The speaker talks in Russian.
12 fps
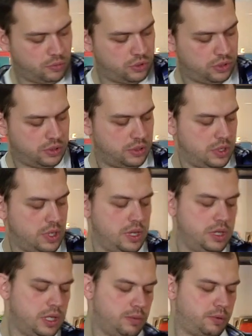можно,
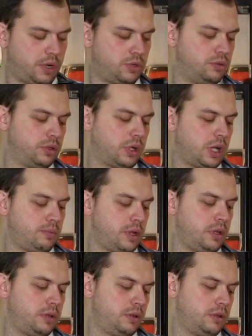я покажу на
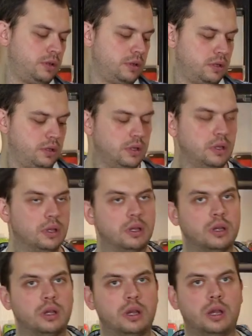кармане,
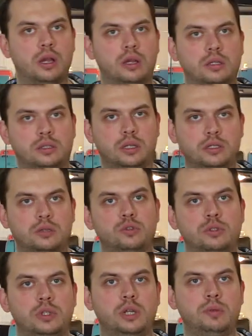а также
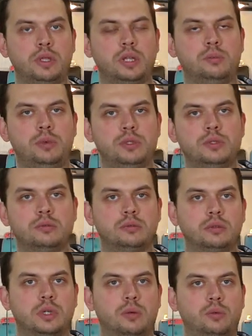можно ремень крепить.
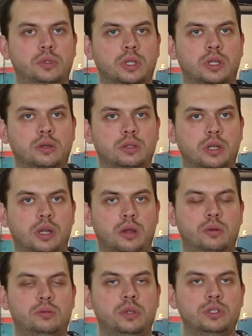Кому такие вот такая
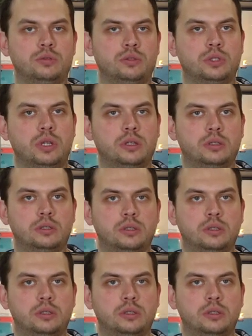вот вещь нужна. В офисе